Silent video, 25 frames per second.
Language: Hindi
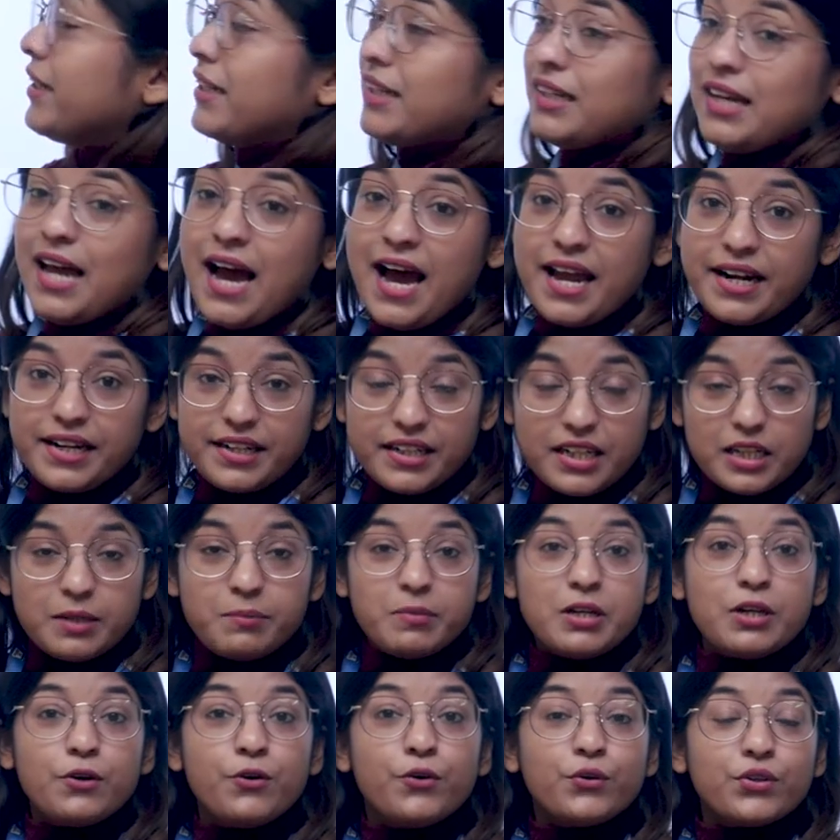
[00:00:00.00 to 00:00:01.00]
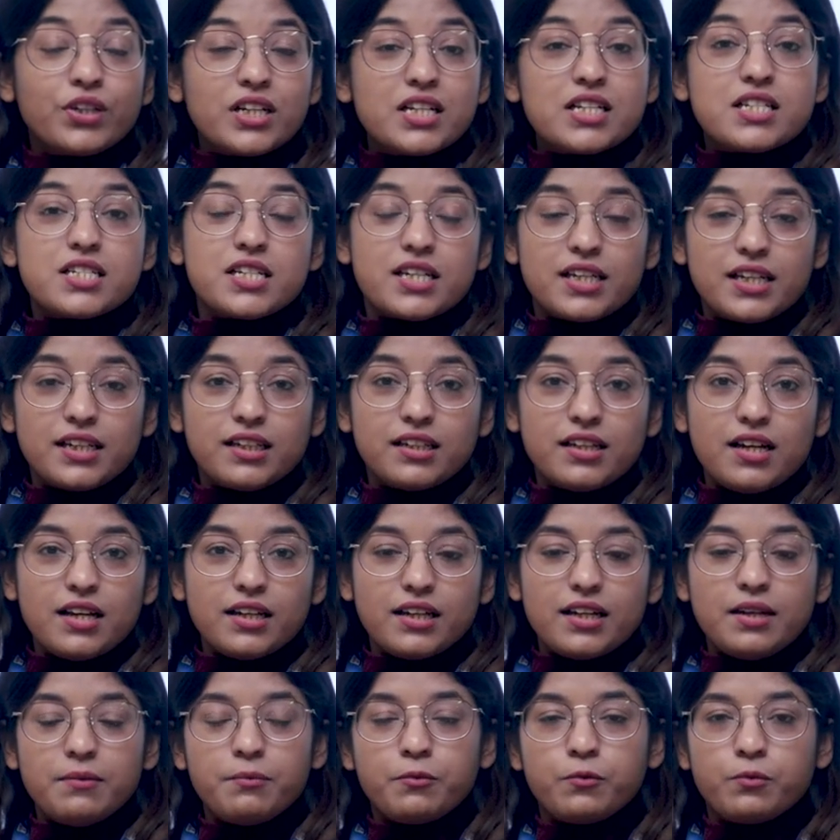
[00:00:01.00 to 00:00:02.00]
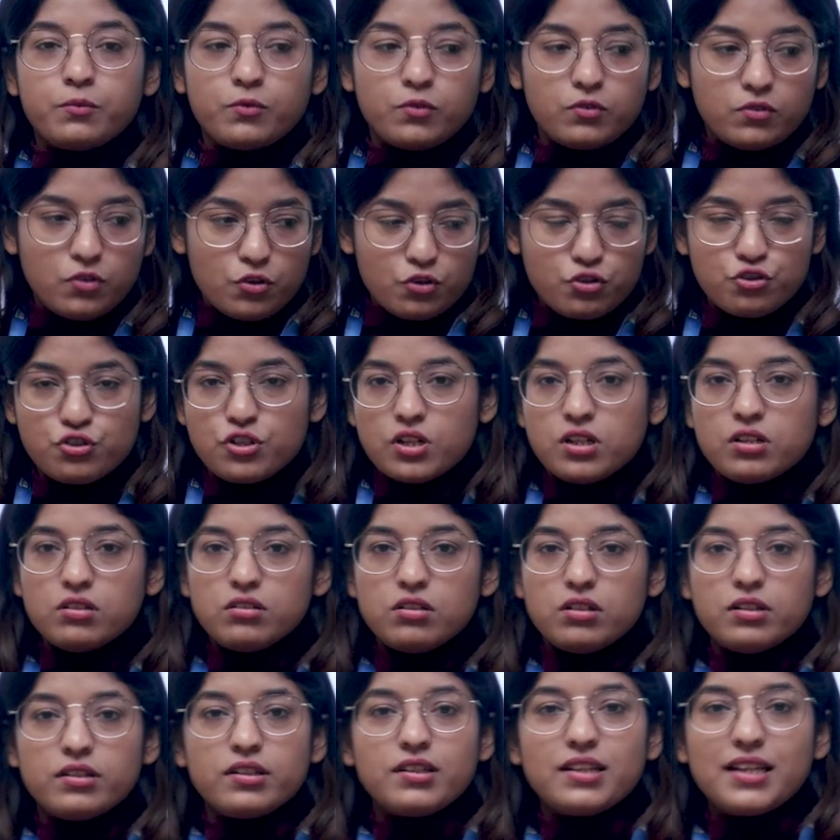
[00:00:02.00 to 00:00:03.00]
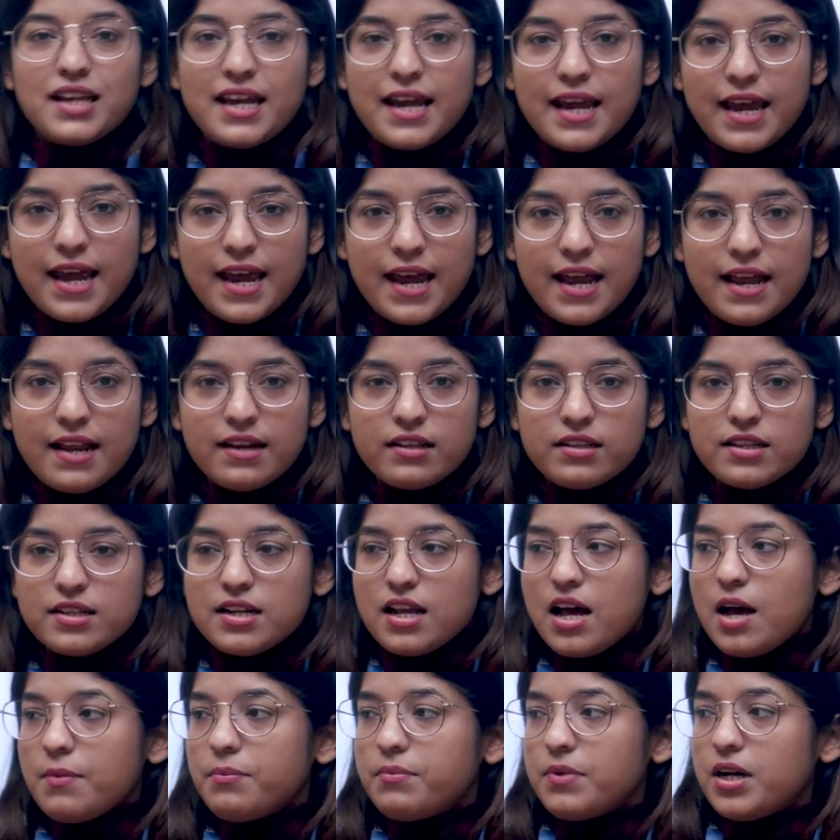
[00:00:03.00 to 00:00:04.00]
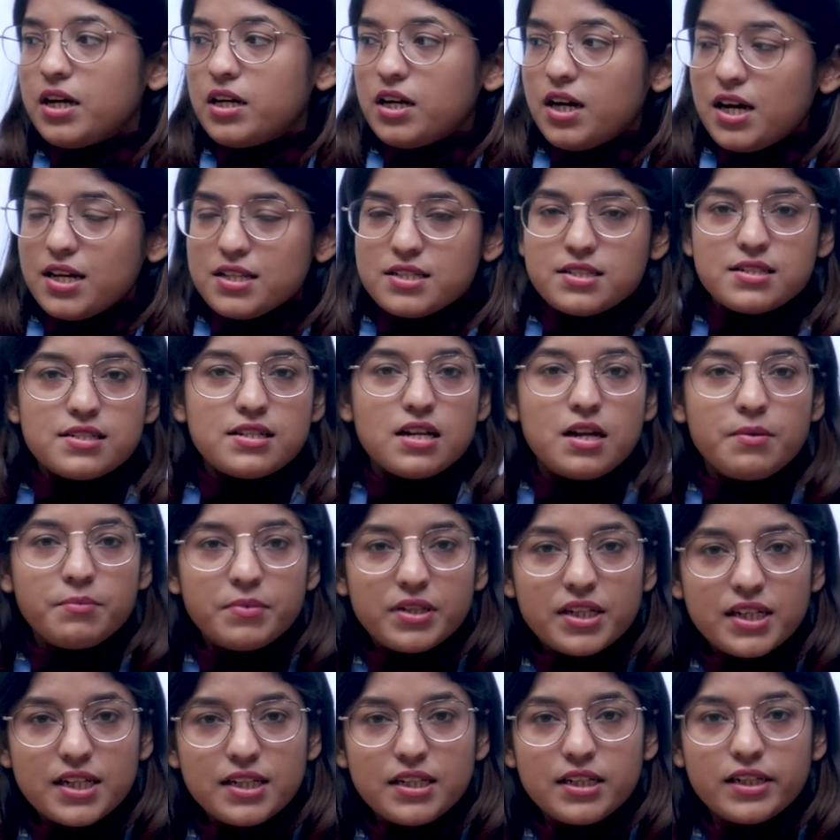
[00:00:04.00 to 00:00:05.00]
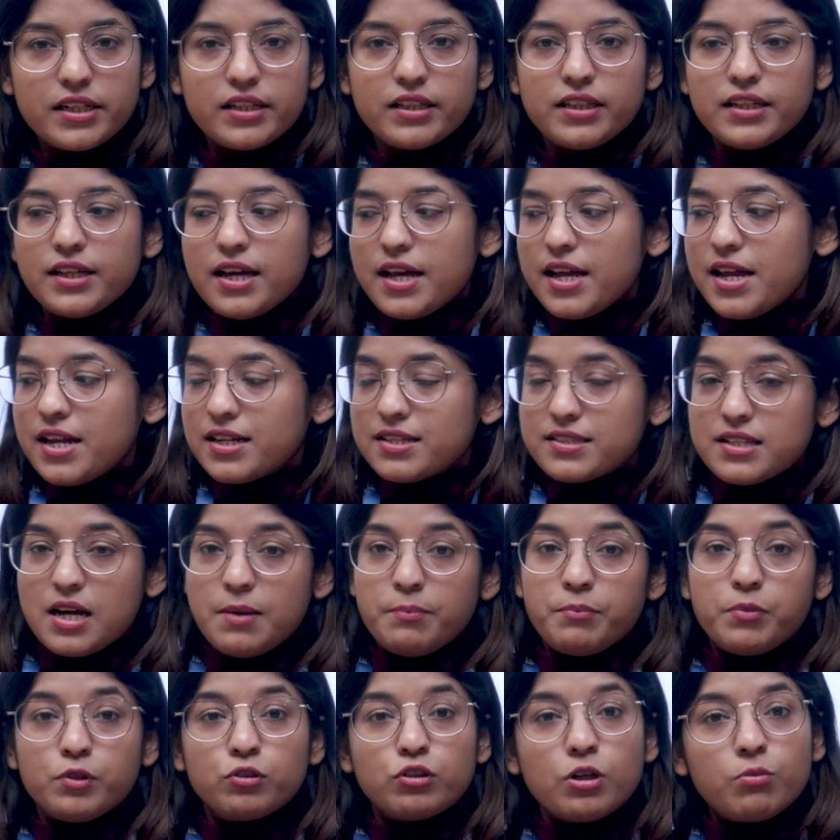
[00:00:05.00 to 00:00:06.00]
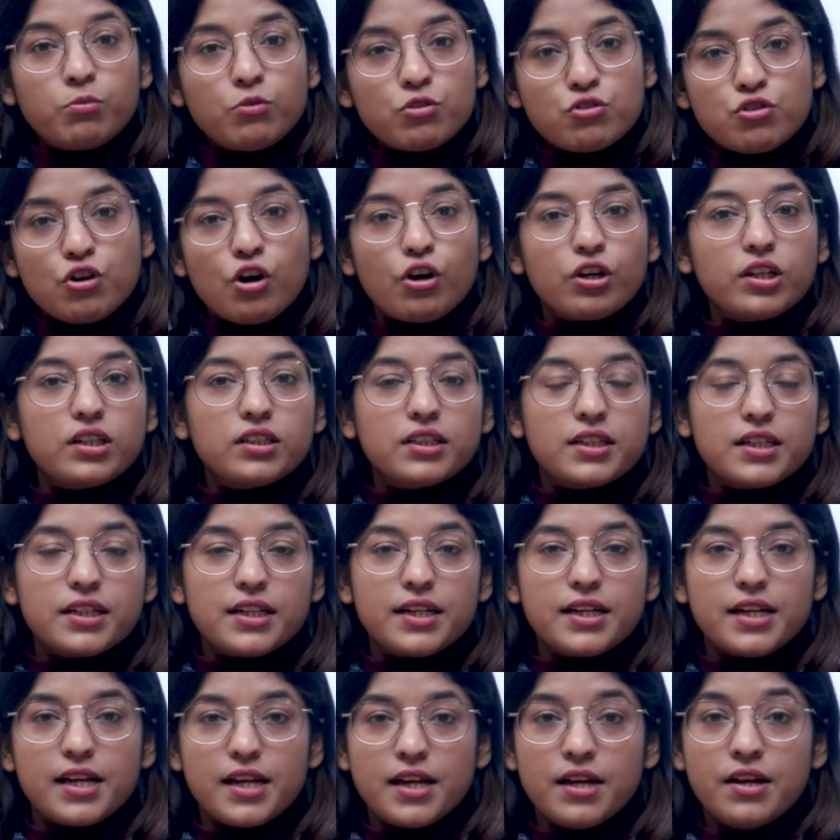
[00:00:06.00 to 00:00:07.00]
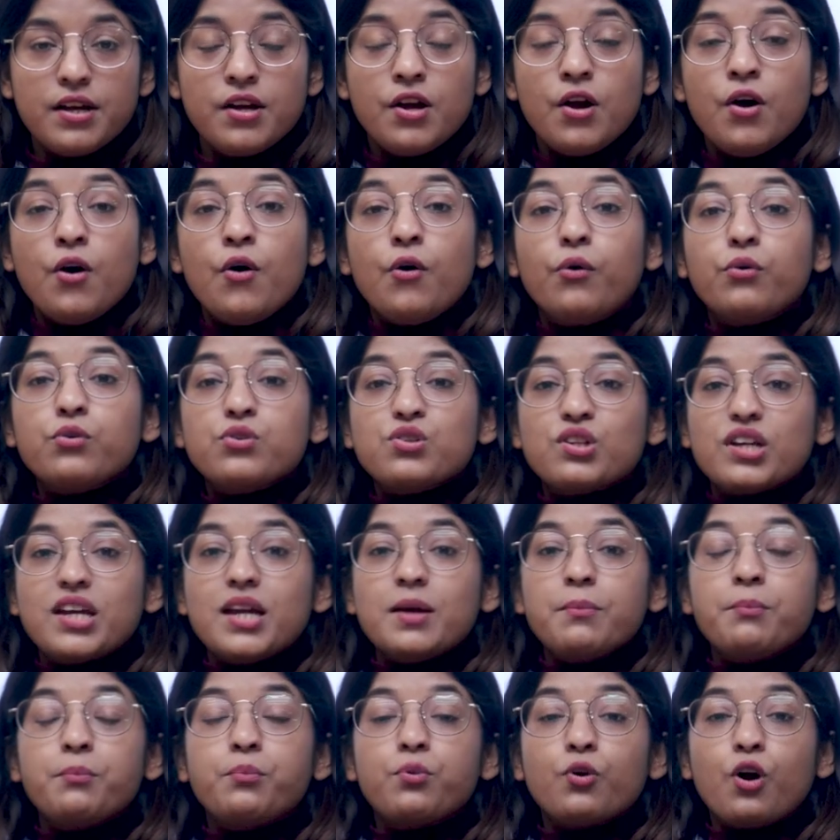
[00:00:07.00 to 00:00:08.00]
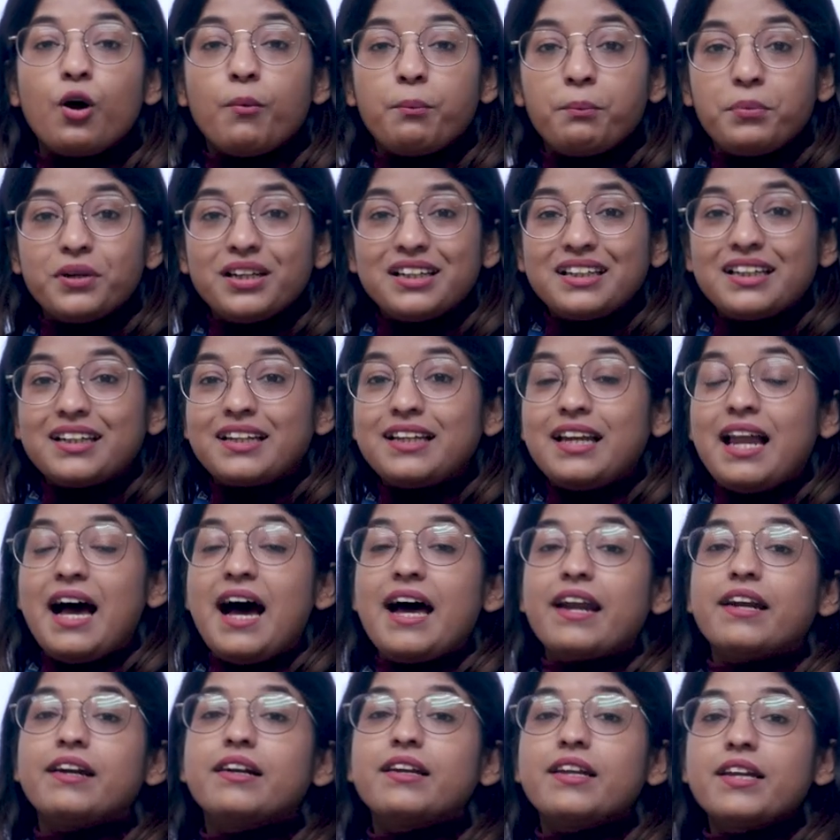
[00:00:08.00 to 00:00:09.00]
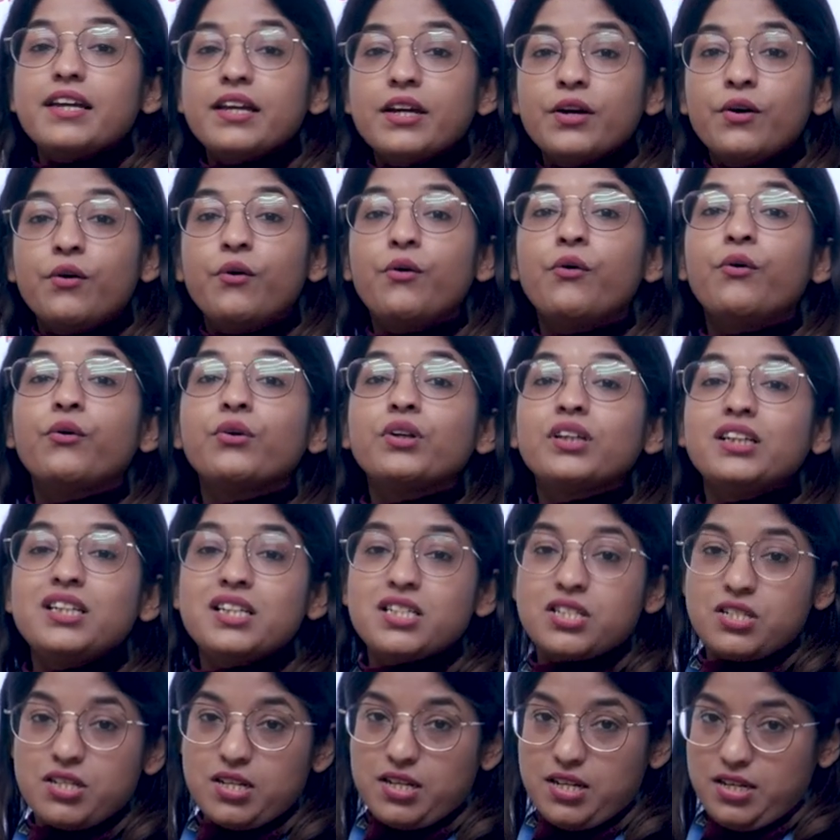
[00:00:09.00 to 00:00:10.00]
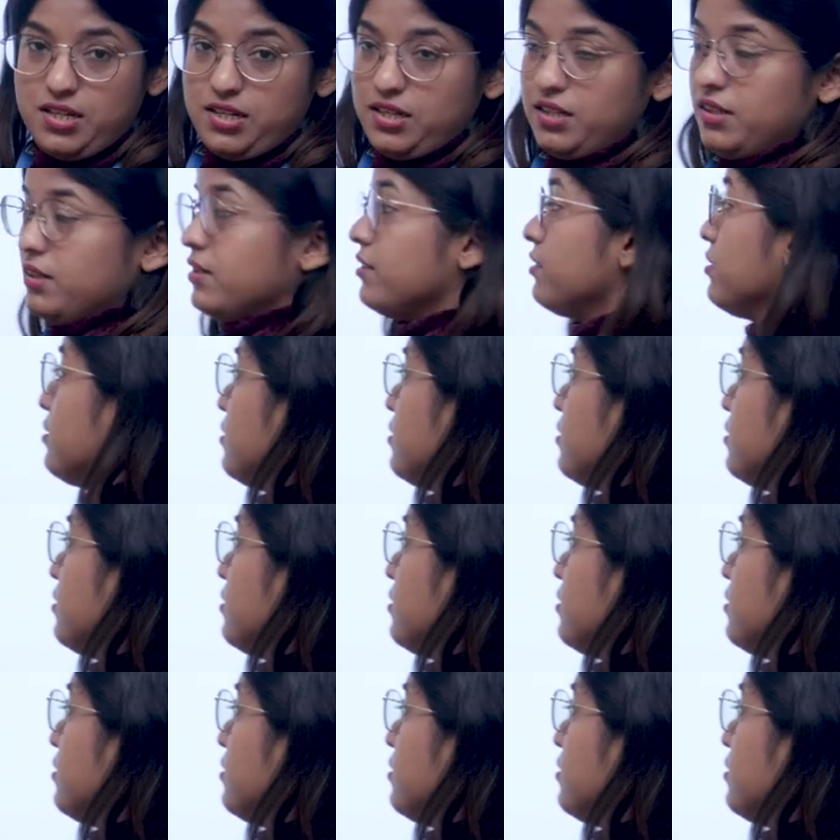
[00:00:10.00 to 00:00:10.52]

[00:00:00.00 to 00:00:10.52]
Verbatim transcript: क्लैरिटी भी होनी चाहिए ना कि क्वेश्चन ये है देन आप आंसर आपने ये लिख दिया है एग्जाम्पल तो आप कुछ और ही दे रहे हैं उसकी प्रॉपर क्लैरिटी होनी चाहिए